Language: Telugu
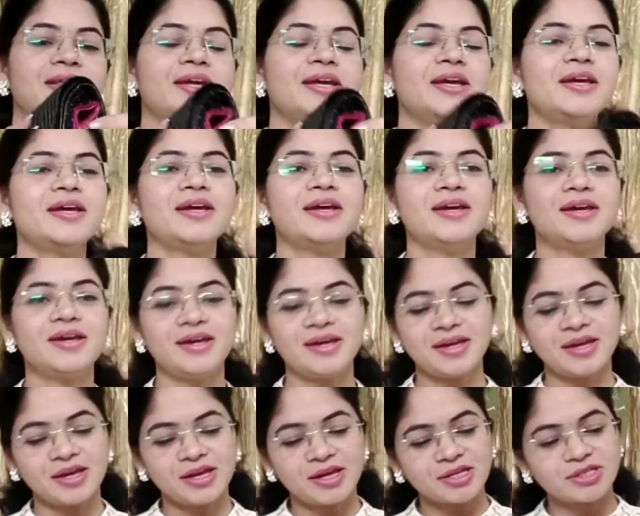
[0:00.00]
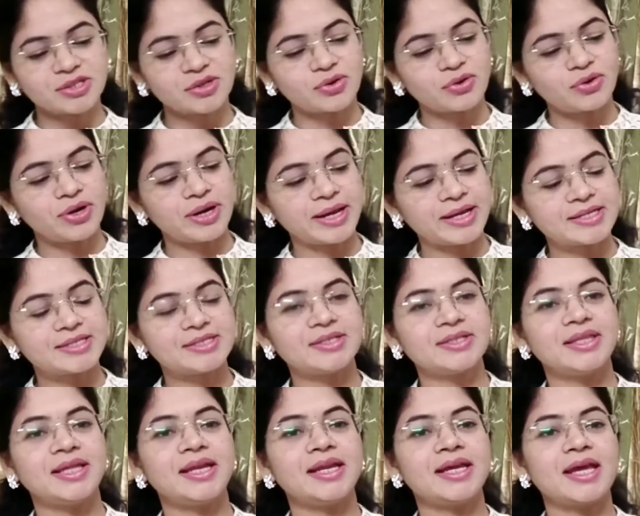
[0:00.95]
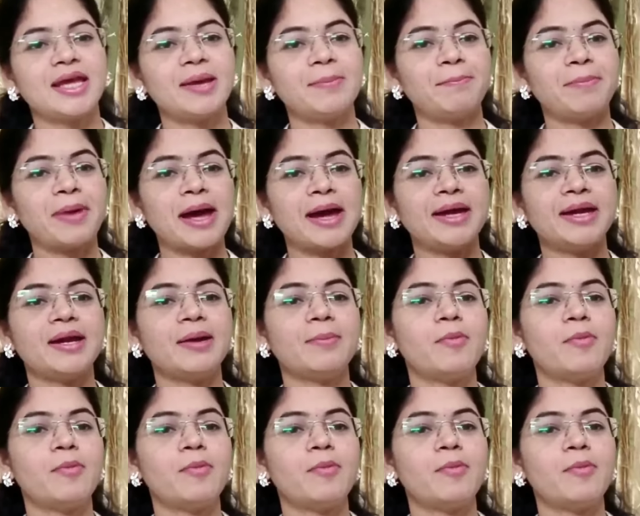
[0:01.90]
ఇది సో నెక్స్ట్ దీనికి పైన